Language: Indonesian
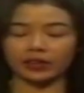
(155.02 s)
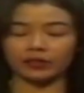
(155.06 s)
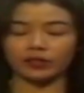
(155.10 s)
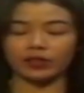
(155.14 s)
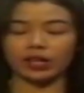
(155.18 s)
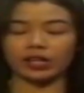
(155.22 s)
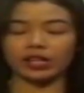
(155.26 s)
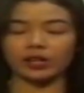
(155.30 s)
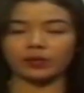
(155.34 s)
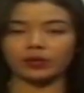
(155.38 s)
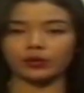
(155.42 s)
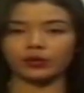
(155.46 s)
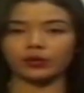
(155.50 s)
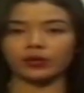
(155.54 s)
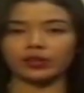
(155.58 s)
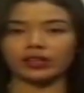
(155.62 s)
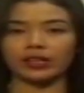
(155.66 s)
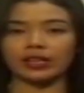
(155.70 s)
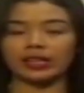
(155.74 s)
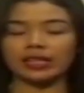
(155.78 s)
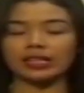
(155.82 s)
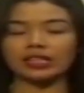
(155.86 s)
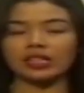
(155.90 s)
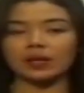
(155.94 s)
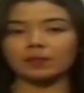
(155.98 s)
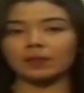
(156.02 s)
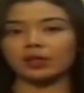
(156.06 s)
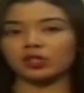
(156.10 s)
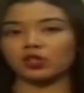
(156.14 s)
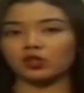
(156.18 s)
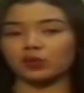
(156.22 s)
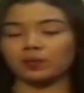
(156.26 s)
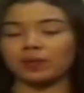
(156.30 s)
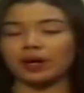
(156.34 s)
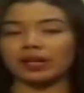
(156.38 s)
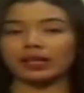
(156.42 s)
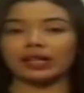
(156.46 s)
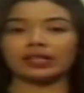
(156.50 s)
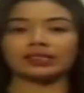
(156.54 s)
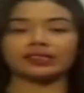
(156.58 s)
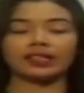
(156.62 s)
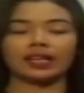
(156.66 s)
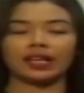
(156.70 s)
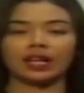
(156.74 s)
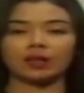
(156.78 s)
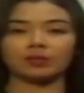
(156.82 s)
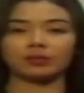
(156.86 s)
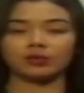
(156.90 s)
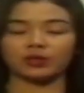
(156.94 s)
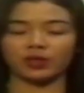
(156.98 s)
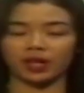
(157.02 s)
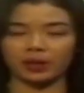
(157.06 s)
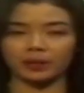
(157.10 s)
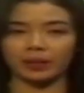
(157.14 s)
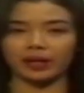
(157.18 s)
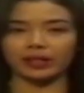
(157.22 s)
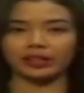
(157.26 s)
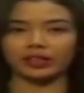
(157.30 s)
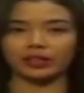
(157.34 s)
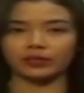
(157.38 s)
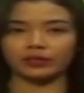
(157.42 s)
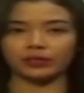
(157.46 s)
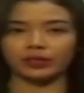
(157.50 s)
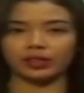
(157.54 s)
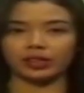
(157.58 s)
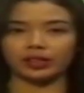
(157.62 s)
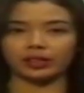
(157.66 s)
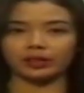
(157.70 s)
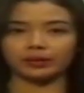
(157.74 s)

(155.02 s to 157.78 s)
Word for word: Dewi undur diri, sampai jumpa dan salam Surabaya TV.